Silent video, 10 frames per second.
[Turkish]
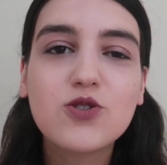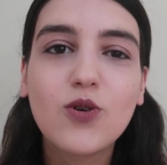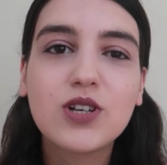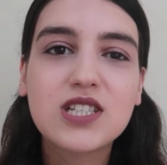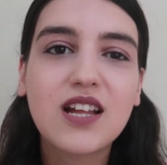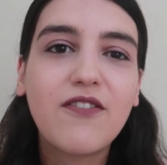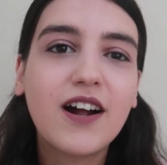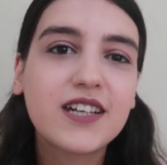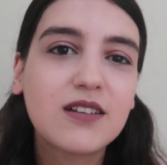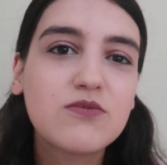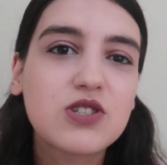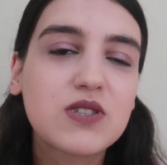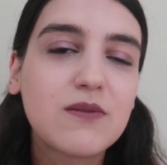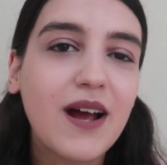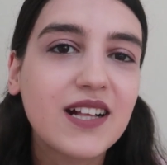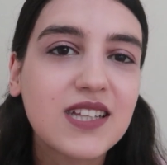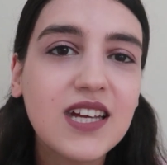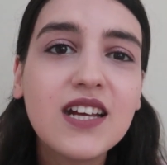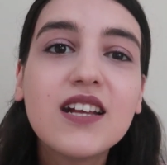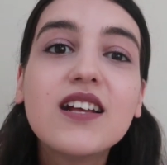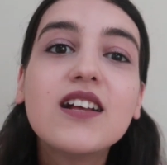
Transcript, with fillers: Çoğu kişi de fark etmiştir belki.